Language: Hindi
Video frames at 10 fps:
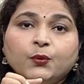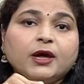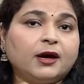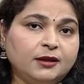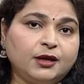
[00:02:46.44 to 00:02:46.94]

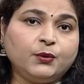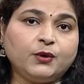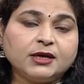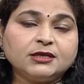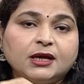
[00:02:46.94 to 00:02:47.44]
मुंह के अंदर
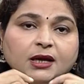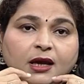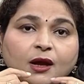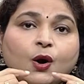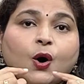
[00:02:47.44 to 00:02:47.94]
होना
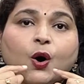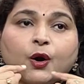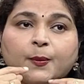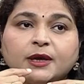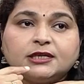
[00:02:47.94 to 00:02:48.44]
चाहिए
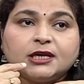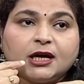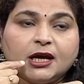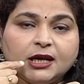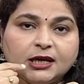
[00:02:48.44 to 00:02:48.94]
और
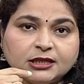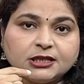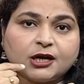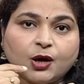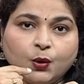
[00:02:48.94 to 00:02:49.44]
बच्चे के
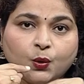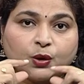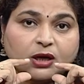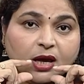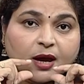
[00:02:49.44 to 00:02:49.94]
नीचे का
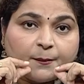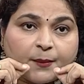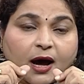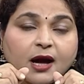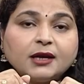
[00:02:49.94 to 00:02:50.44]
होट
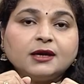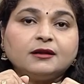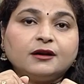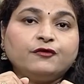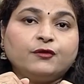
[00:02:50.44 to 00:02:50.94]
बाहर
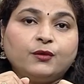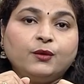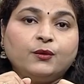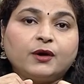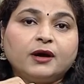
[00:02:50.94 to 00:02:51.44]
की तरफ रोल